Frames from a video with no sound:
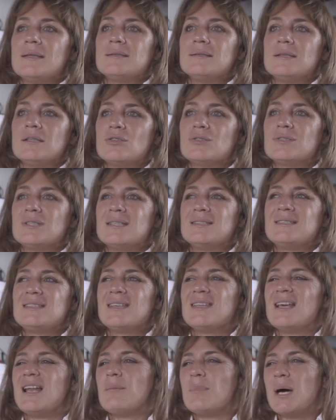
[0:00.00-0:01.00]
haciendo
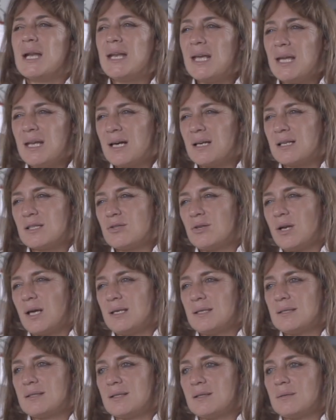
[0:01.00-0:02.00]
ciencia de la manera que yo
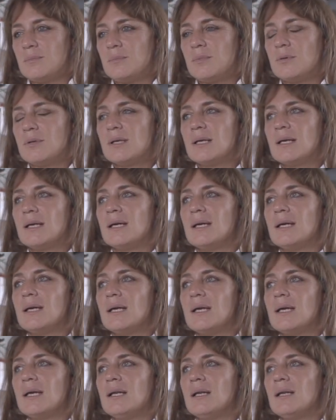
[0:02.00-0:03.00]
la hice,
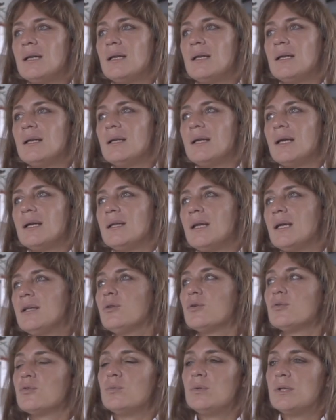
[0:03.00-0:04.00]
porque en
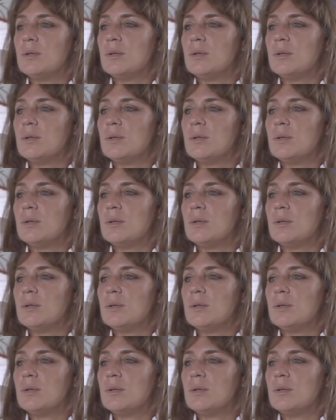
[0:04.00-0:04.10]
estos